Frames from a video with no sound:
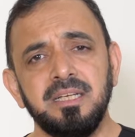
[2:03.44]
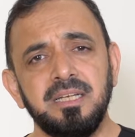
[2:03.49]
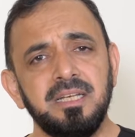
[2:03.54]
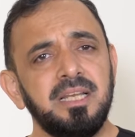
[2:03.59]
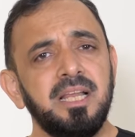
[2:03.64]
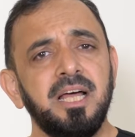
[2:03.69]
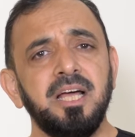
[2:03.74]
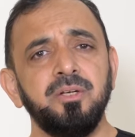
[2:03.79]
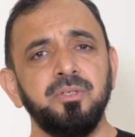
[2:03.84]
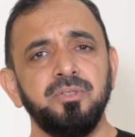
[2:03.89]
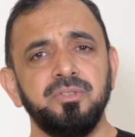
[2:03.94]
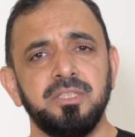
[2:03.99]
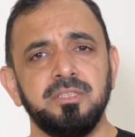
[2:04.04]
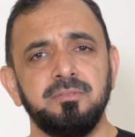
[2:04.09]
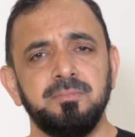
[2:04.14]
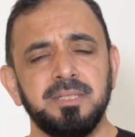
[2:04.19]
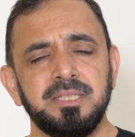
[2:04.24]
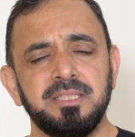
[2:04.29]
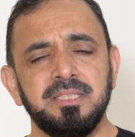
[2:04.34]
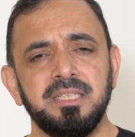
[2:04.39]
لا يوجد
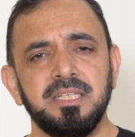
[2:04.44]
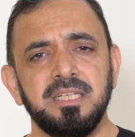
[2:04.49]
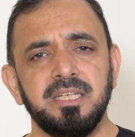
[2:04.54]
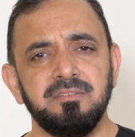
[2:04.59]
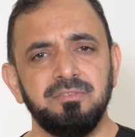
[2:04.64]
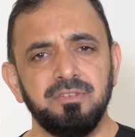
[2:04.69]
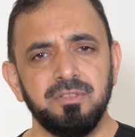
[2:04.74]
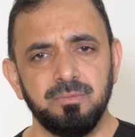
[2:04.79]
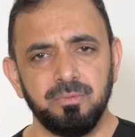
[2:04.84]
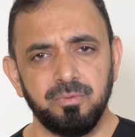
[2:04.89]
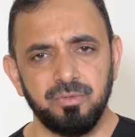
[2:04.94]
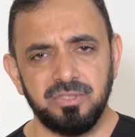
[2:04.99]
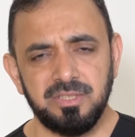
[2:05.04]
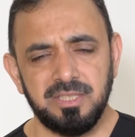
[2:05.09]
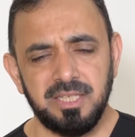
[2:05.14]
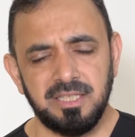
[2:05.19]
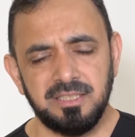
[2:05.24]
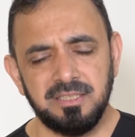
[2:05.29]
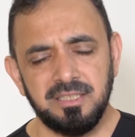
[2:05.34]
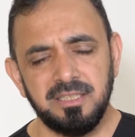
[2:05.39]
بكتيريا في
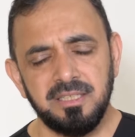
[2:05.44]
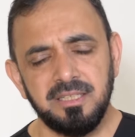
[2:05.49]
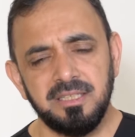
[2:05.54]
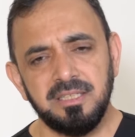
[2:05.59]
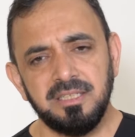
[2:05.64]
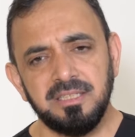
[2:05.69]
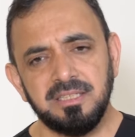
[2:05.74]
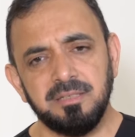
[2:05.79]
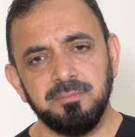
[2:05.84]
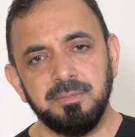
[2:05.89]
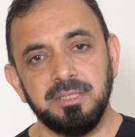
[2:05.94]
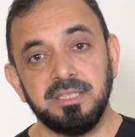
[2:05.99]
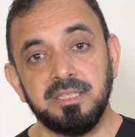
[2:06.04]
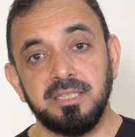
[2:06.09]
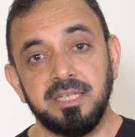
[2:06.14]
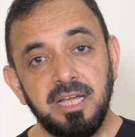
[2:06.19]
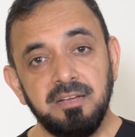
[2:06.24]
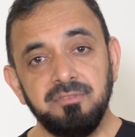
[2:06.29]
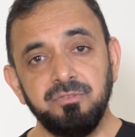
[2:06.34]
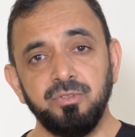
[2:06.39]
البروستات. طبعا
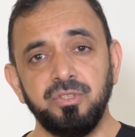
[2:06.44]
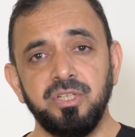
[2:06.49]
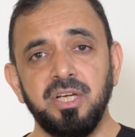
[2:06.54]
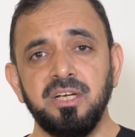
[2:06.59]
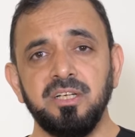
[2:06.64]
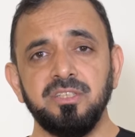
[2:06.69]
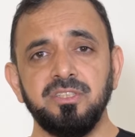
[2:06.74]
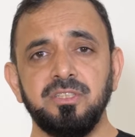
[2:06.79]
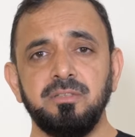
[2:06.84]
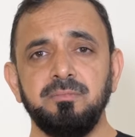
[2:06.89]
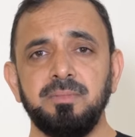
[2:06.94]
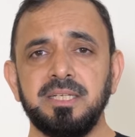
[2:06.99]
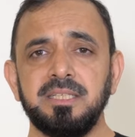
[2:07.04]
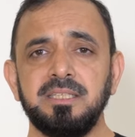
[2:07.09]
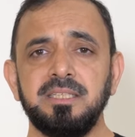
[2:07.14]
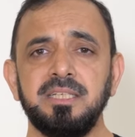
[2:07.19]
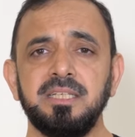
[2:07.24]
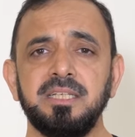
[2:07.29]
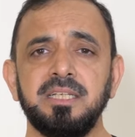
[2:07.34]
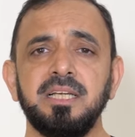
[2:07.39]
كيف نشخص
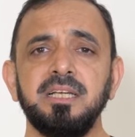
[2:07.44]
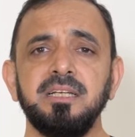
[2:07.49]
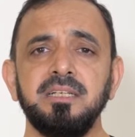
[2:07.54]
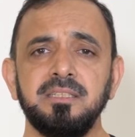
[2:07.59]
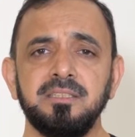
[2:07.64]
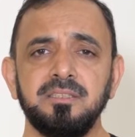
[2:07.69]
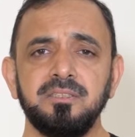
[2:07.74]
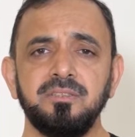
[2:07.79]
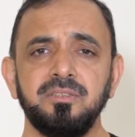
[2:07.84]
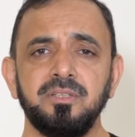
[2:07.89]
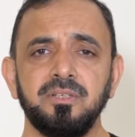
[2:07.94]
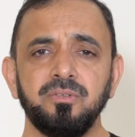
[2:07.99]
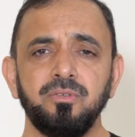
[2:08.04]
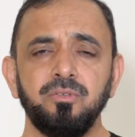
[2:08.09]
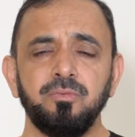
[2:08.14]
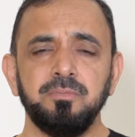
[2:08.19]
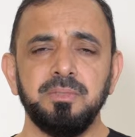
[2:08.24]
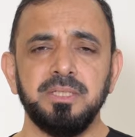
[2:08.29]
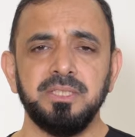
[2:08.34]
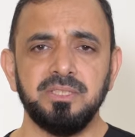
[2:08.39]
البكتيريا؟
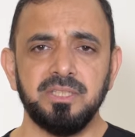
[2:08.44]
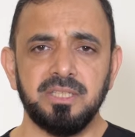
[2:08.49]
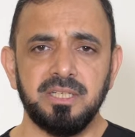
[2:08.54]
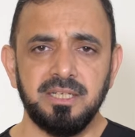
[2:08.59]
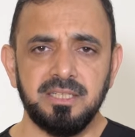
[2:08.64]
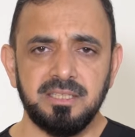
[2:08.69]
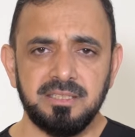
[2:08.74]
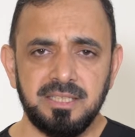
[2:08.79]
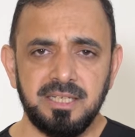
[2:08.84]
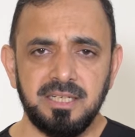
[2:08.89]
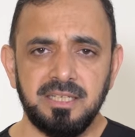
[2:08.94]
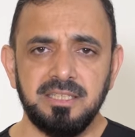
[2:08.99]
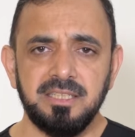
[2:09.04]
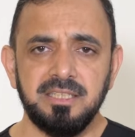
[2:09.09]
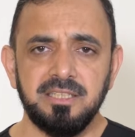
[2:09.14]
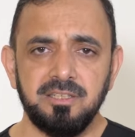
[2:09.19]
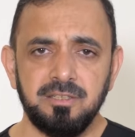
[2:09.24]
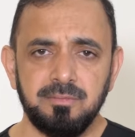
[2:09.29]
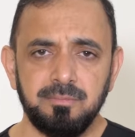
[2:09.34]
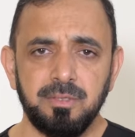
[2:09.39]
نقوم باجراء
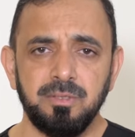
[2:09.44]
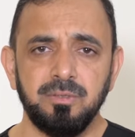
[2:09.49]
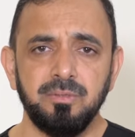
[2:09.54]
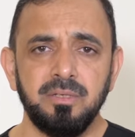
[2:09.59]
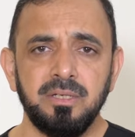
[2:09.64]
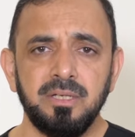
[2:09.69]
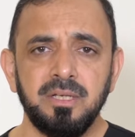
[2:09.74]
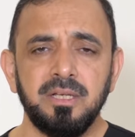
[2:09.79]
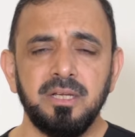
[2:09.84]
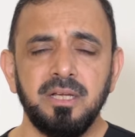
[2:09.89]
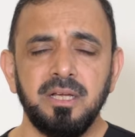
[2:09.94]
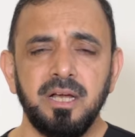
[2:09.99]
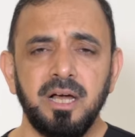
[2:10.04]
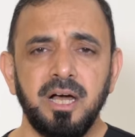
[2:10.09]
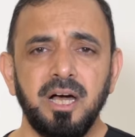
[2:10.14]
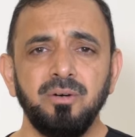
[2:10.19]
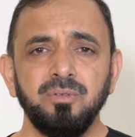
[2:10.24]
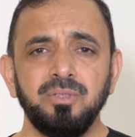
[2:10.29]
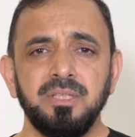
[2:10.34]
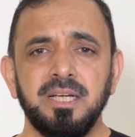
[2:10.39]
تحليل البول
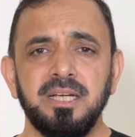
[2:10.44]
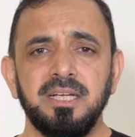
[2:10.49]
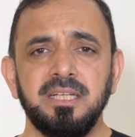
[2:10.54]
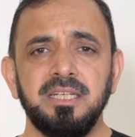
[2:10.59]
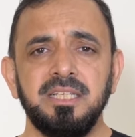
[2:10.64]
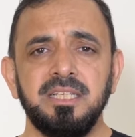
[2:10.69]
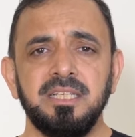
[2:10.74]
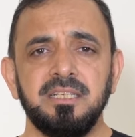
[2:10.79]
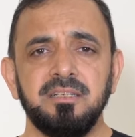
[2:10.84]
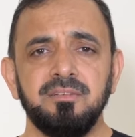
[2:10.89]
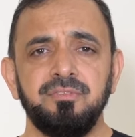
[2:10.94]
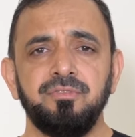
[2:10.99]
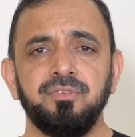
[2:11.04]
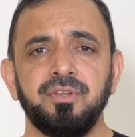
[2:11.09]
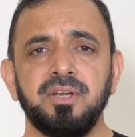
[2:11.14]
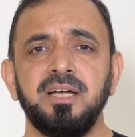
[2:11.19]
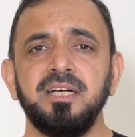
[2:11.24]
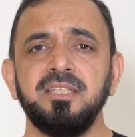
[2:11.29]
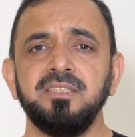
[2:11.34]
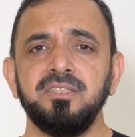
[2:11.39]
او تحليل
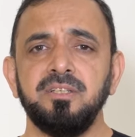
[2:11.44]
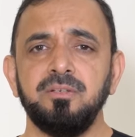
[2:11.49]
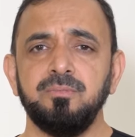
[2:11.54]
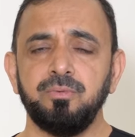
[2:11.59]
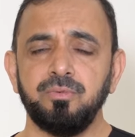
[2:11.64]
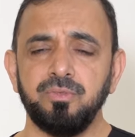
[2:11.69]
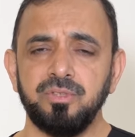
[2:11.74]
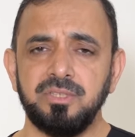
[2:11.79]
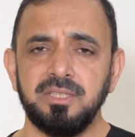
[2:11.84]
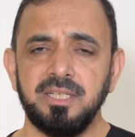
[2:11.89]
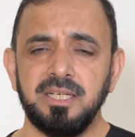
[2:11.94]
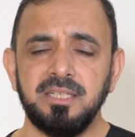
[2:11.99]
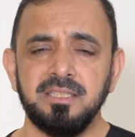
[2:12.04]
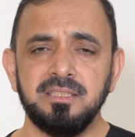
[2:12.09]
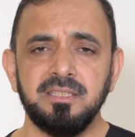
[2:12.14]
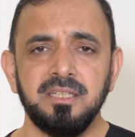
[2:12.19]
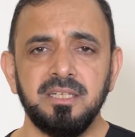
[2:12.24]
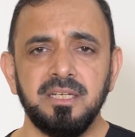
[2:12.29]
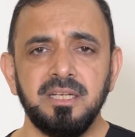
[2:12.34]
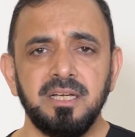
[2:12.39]
افراز
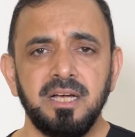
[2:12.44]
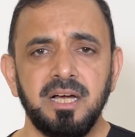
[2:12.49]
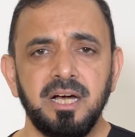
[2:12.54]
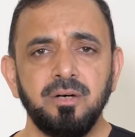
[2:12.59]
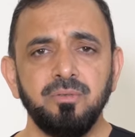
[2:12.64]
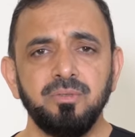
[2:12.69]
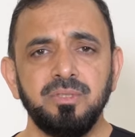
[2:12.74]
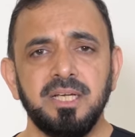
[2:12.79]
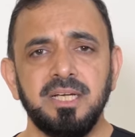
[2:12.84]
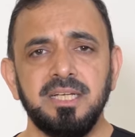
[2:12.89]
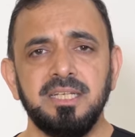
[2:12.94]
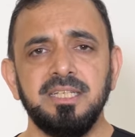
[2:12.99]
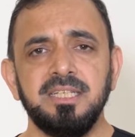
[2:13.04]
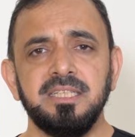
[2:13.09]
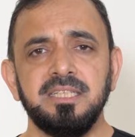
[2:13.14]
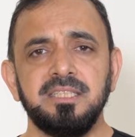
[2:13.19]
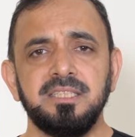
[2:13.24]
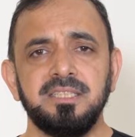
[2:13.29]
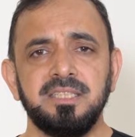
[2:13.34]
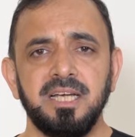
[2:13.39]
البروستات او
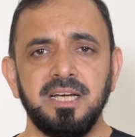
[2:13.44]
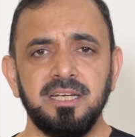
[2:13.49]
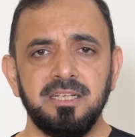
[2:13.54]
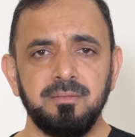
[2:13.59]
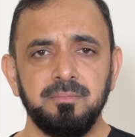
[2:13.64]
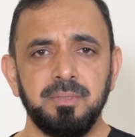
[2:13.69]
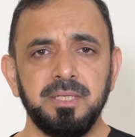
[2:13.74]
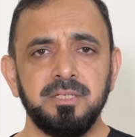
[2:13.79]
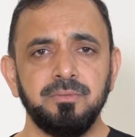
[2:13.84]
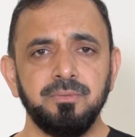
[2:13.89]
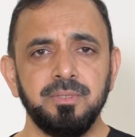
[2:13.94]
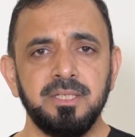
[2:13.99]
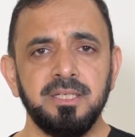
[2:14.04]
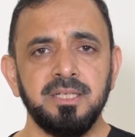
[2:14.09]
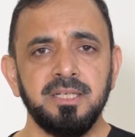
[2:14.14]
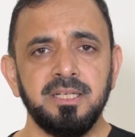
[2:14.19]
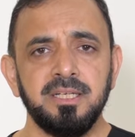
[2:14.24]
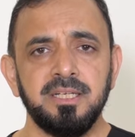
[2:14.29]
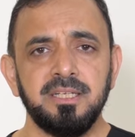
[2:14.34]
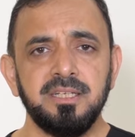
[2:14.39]
تحليل السائل المنوي
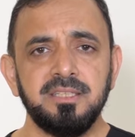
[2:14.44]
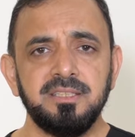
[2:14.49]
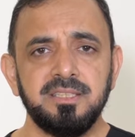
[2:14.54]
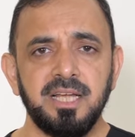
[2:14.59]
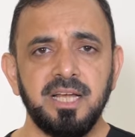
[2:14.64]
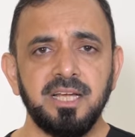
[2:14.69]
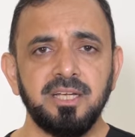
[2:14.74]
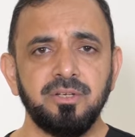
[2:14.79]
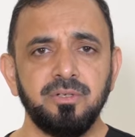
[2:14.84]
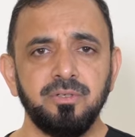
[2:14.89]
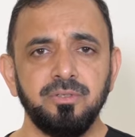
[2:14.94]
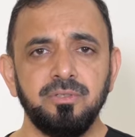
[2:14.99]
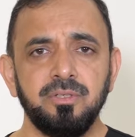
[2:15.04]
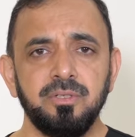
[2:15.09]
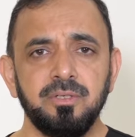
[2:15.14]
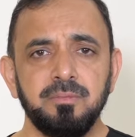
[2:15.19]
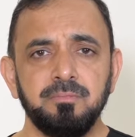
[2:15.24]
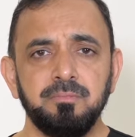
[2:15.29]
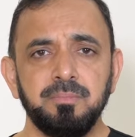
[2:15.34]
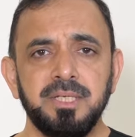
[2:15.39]
للتاكد
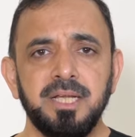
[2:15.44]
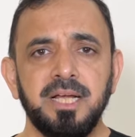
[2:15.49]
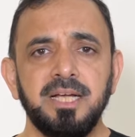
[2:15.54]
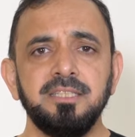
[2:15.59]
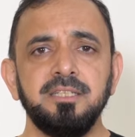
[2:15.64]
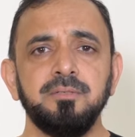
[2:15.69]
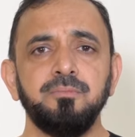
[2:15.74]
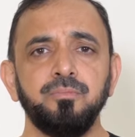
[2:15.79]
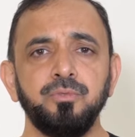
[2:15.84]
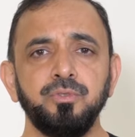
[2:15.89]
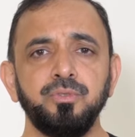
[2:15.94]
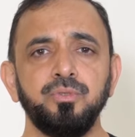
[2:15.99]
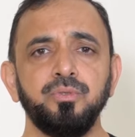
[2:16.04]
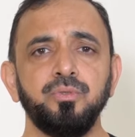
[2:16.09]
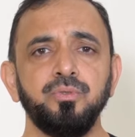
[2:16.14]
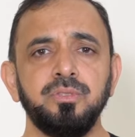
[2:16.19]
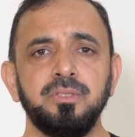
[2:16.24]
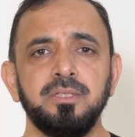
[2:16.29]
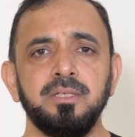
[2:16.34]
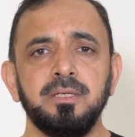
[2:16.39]
من عدم
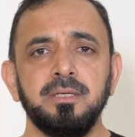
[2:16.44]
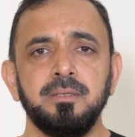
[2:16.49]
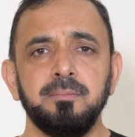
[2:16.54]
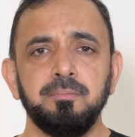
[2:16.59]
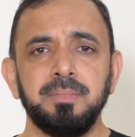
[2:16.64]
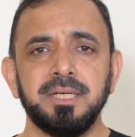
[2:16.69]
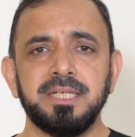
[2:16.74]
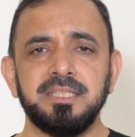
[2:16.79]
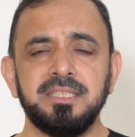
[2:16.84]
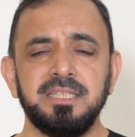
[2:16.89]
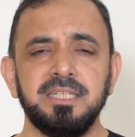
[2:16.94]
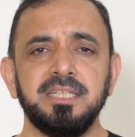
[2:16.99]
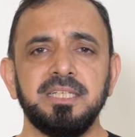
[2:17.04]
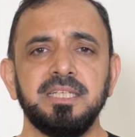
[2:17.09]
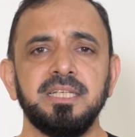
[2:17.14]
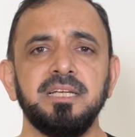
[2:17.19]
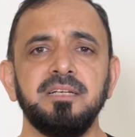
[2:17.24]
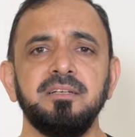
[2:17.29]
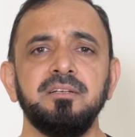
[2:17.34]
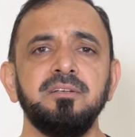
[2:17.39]
وجود
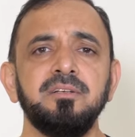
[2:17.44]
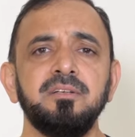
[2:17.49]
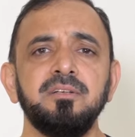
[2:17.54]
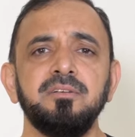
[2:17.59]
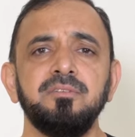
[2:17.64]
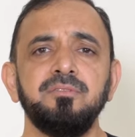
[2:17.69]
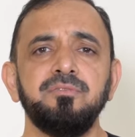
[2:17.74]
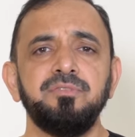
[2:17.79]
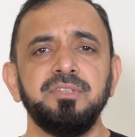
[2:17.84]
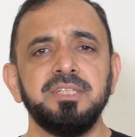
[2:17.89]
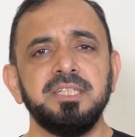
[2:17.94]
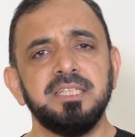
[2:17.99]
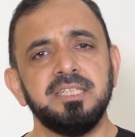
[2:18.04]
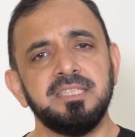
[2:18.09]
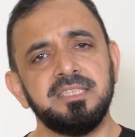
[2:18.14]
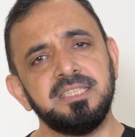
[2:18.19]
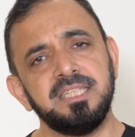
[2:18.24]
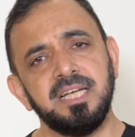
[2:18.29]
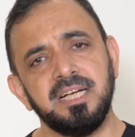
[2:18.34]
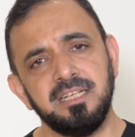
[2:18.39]
بكتيريا في
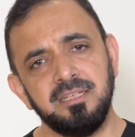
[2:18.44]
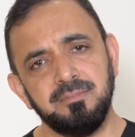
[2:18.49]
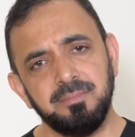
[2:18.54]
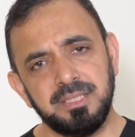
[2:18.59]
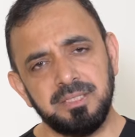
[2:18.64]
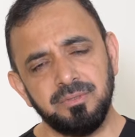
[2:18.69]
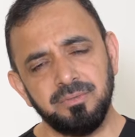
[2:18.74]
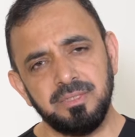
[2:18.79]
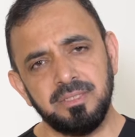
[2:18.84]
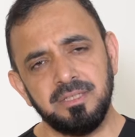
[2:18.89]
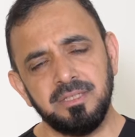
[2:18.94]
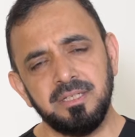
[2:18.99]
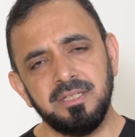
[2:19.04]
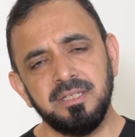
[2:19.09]
السائل المنوي.